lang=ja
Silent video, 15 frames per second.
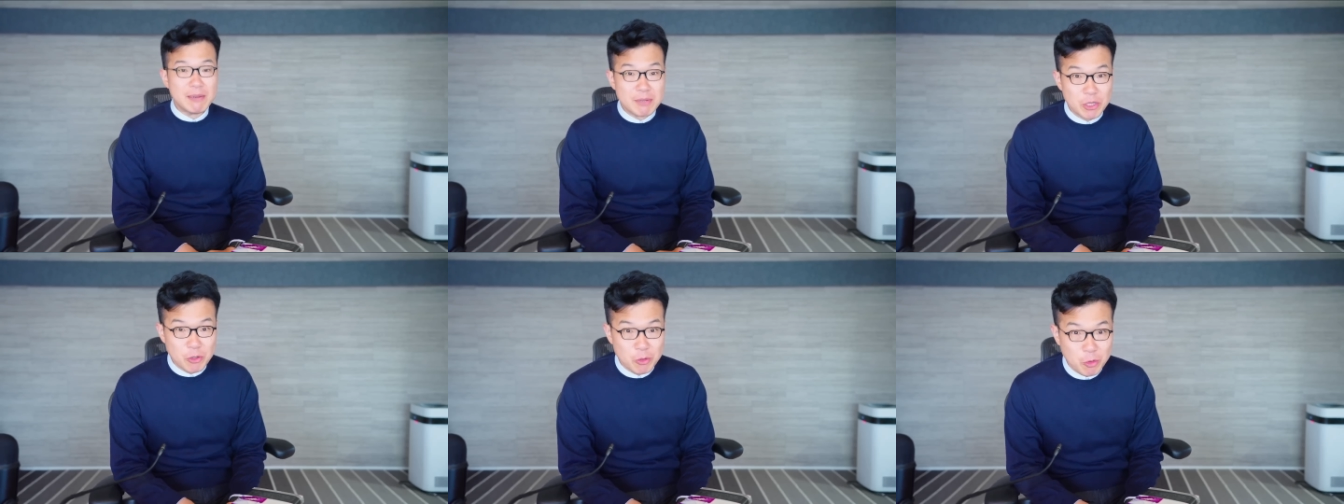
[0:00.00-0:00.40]

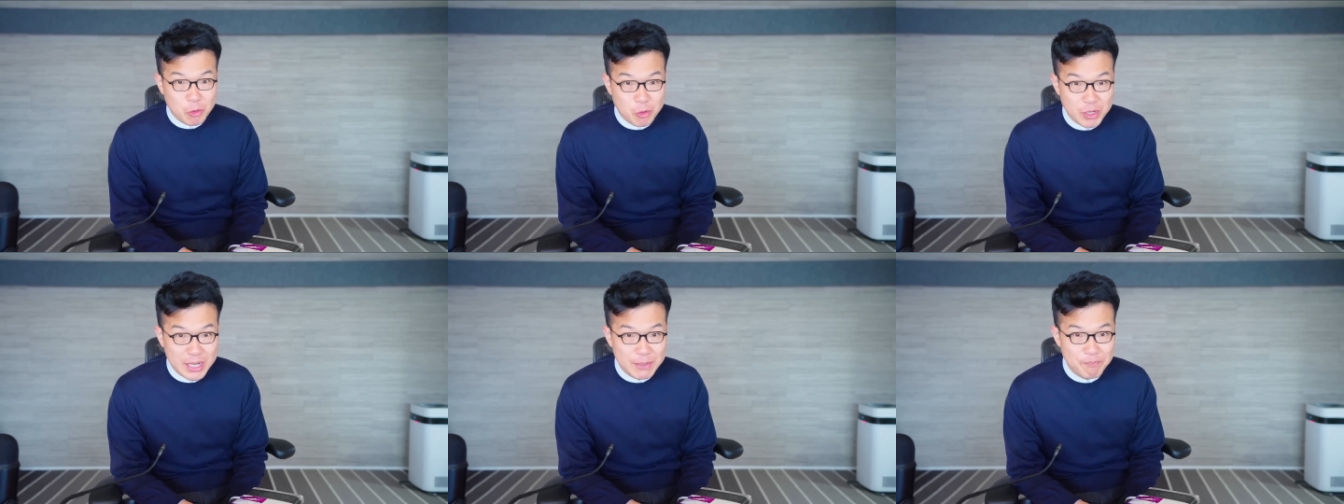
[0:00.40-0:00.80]
というと
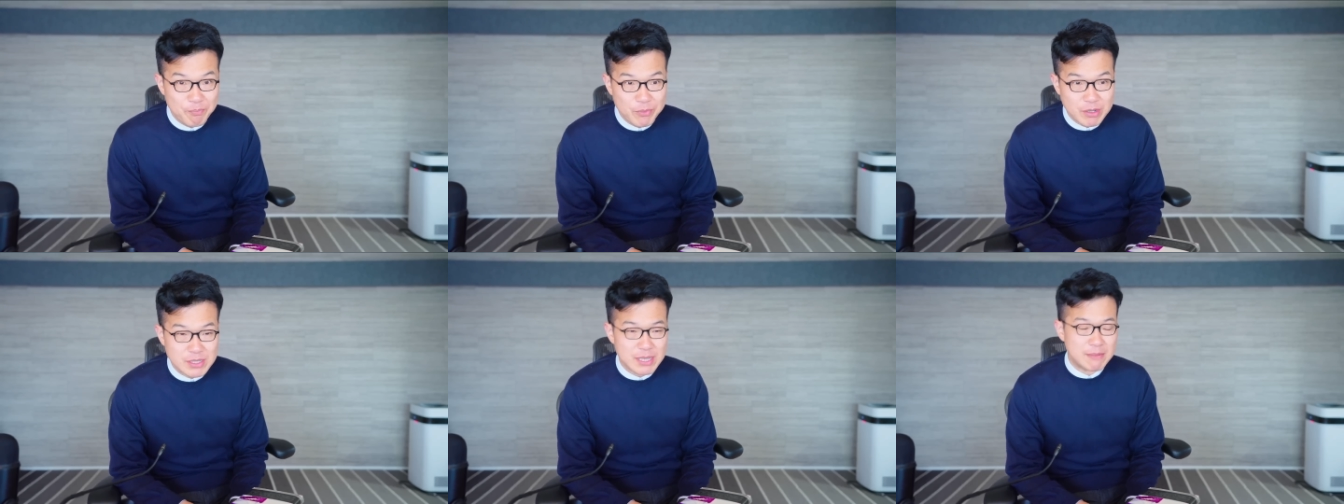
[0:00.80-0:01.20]
ころが
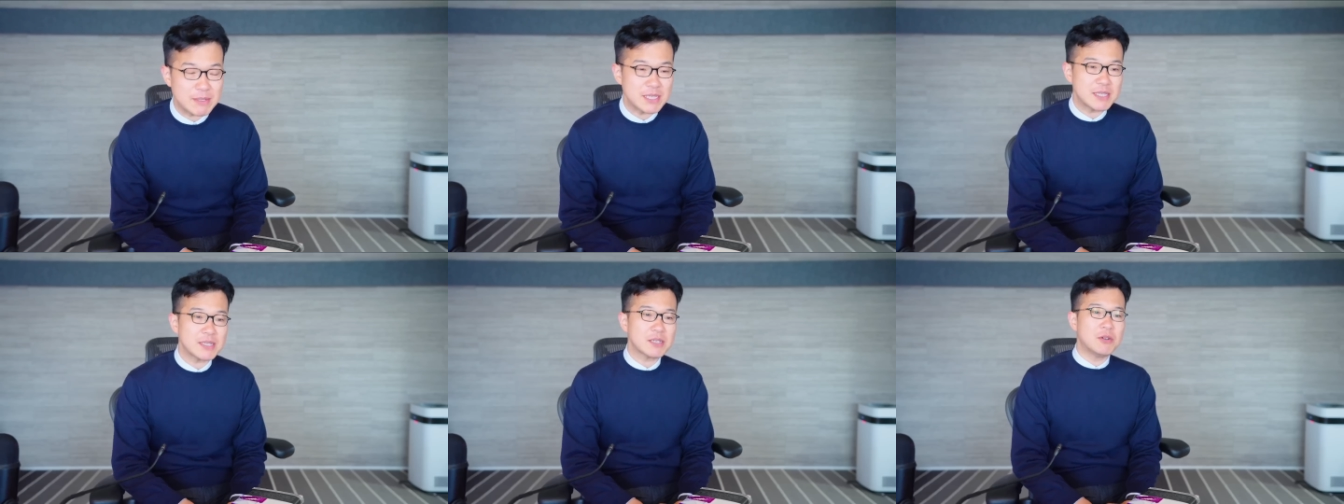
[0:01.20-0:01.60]
ございま
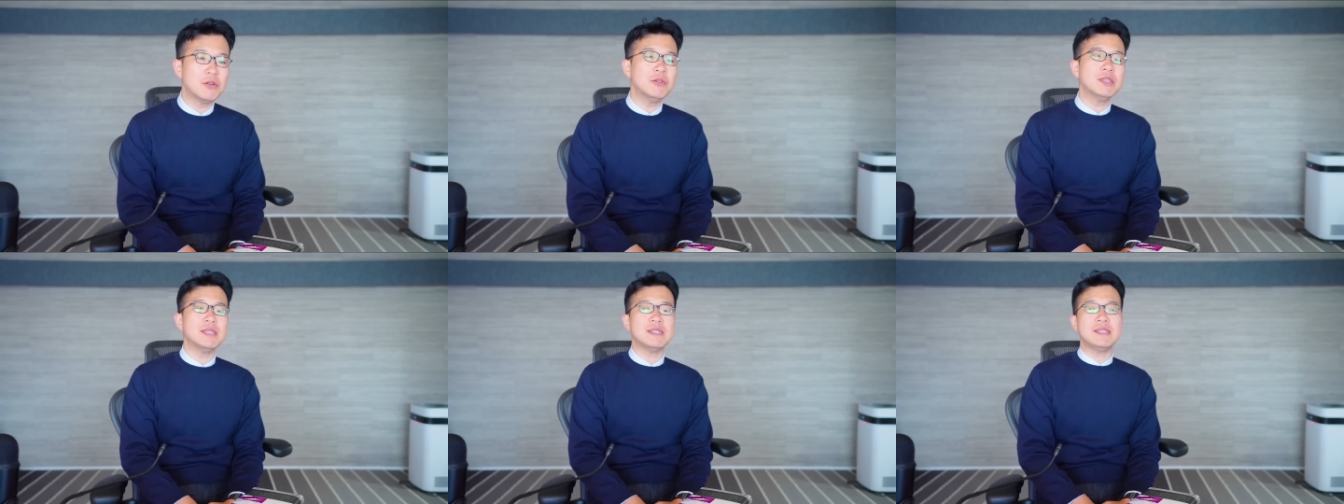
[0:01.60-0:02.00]
す。こ
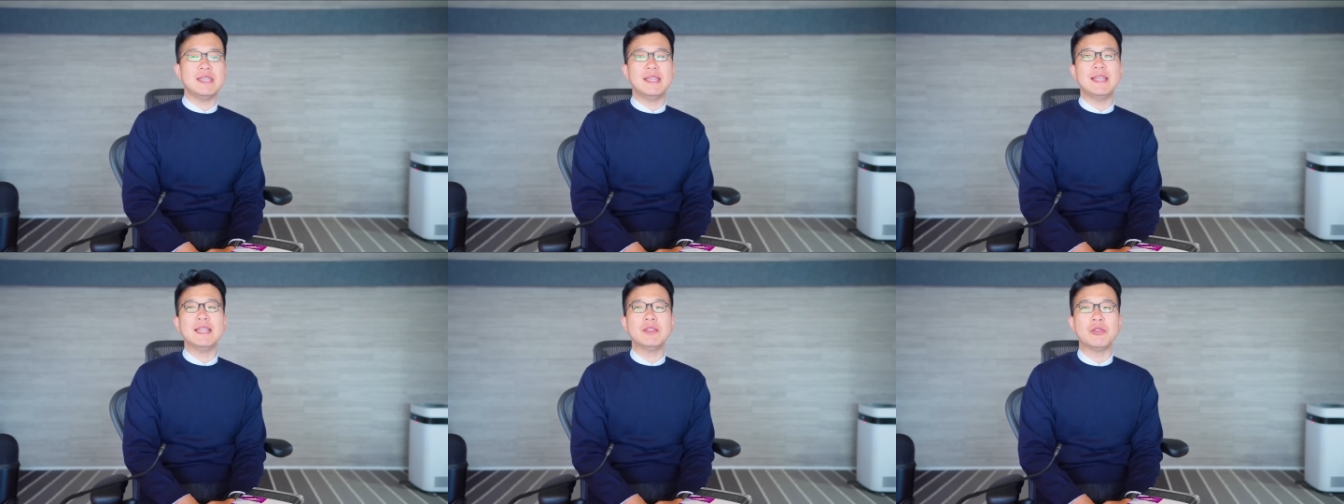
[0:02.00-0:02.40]
こです
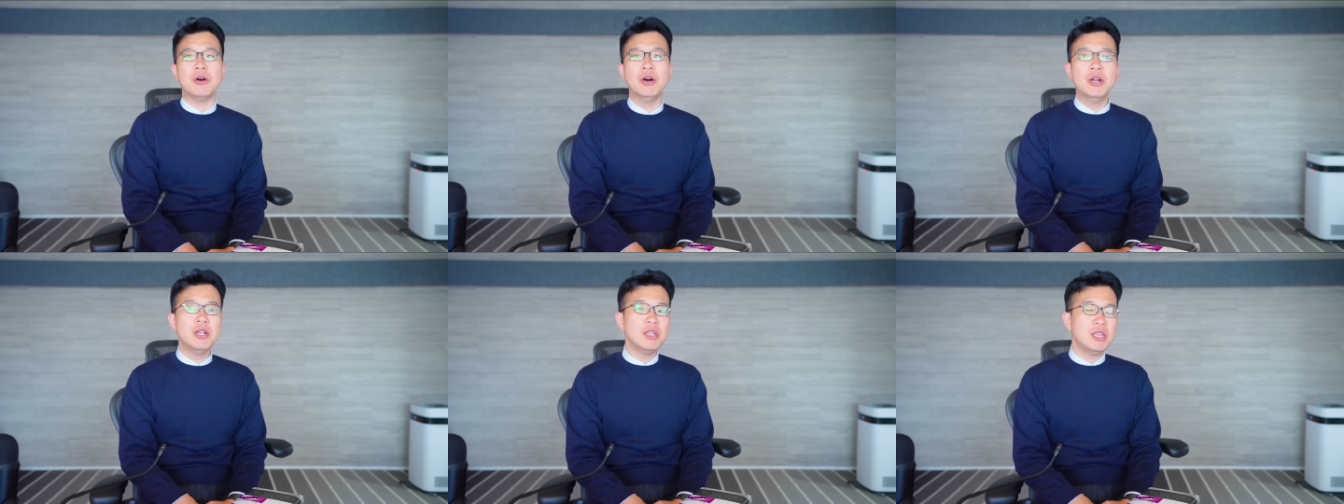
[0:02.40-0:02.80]
ね、なん
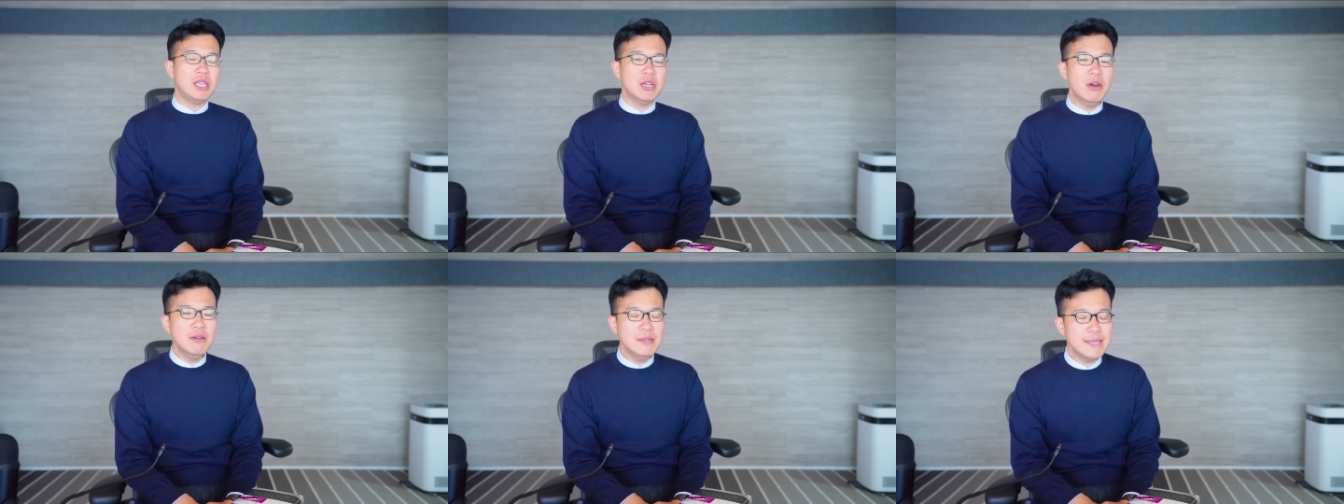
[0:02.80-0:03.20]
と
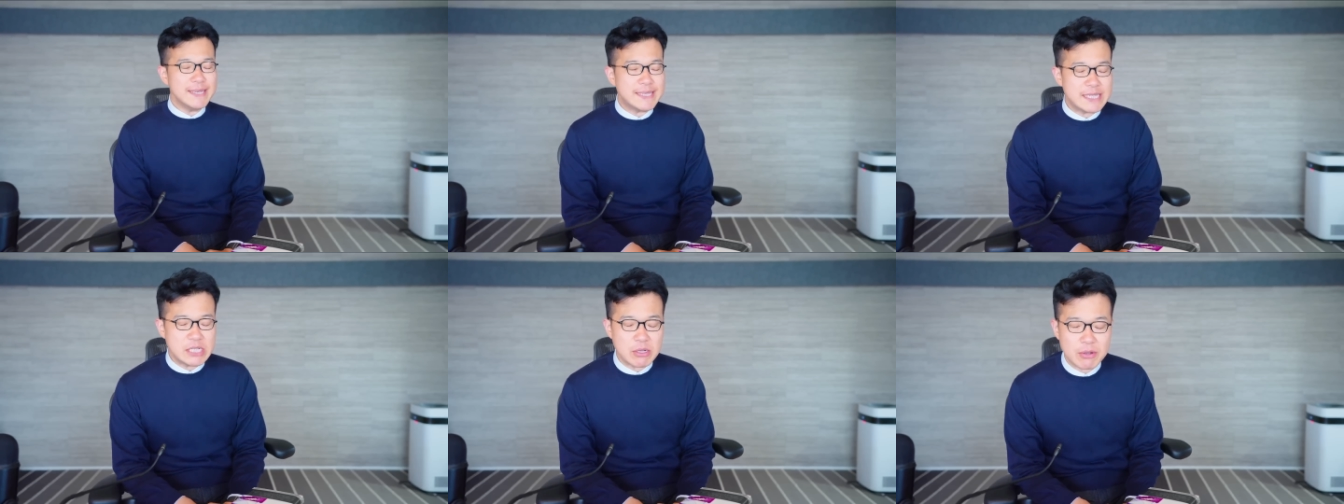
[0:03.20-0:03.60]
日本
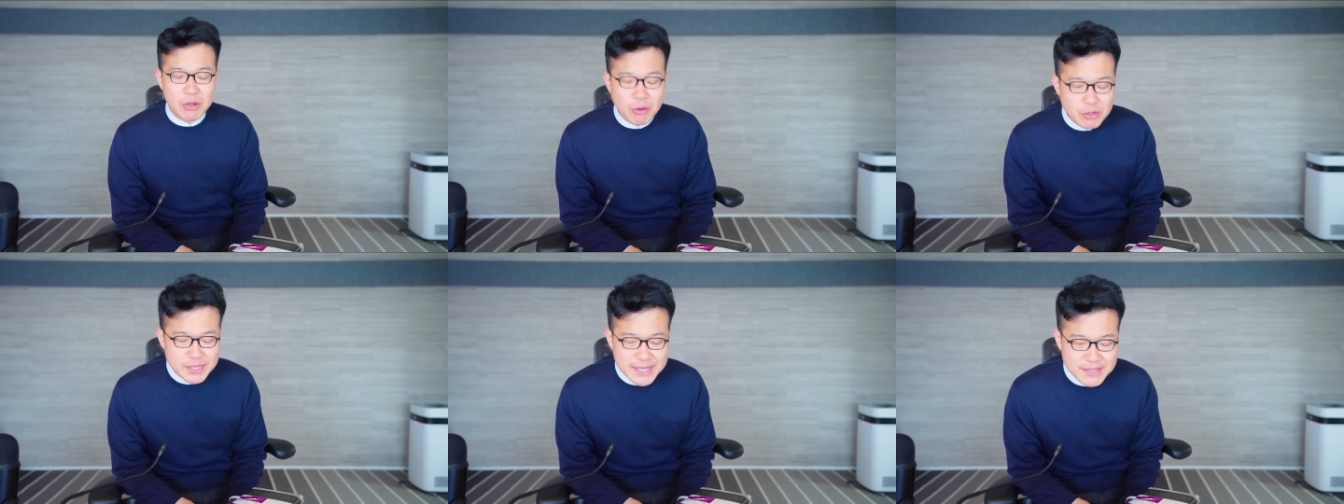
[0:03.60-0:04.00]
一の
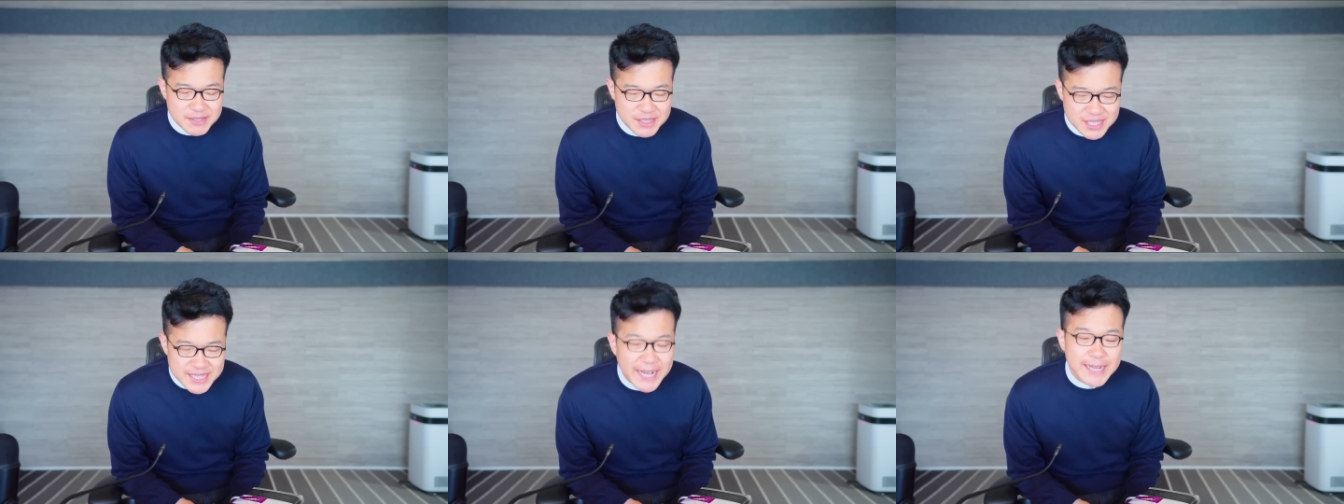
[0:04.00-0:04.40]
豪雪
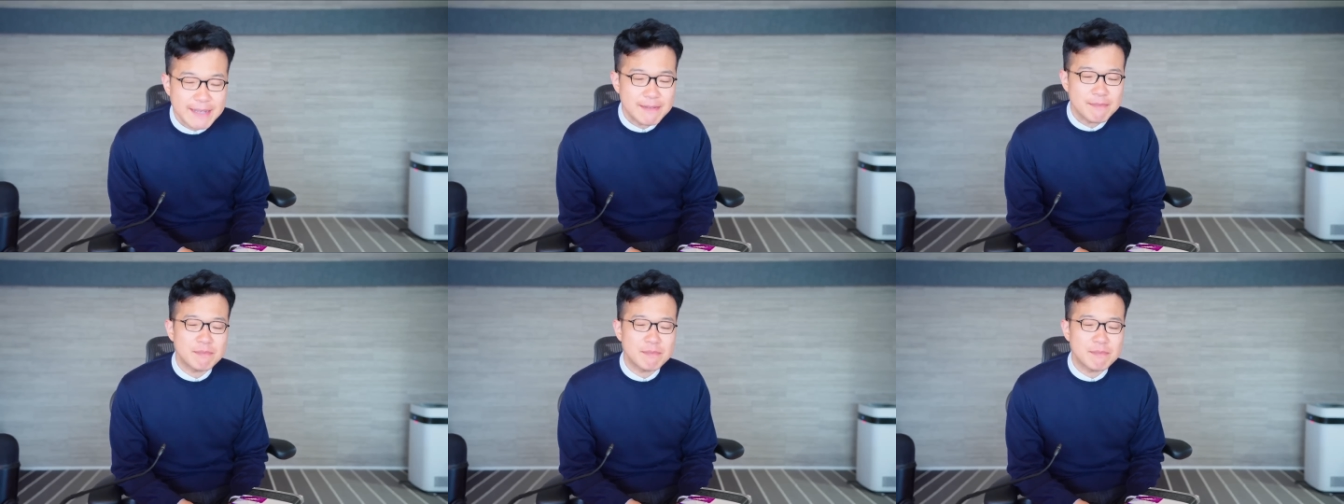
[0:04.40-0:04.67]
地帯、